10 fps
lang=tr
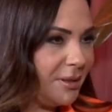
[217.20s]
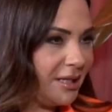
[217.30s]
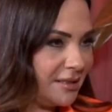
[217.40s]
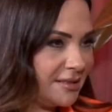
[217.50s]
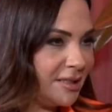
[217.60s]
var.
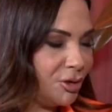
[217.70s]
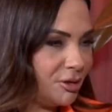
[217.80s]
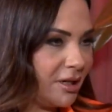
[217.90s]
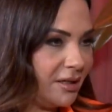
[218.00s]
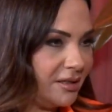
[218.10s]

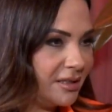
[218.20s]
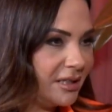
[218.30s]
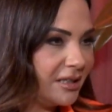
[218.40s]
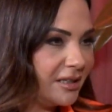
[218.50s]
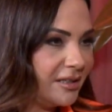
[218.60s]
bekletiyorlar. Var, var.
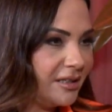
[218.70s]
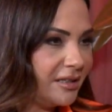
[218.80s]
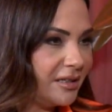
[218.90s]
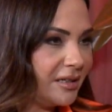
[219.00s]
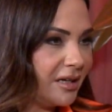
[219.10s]
Evet.
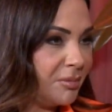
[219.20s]
Ee,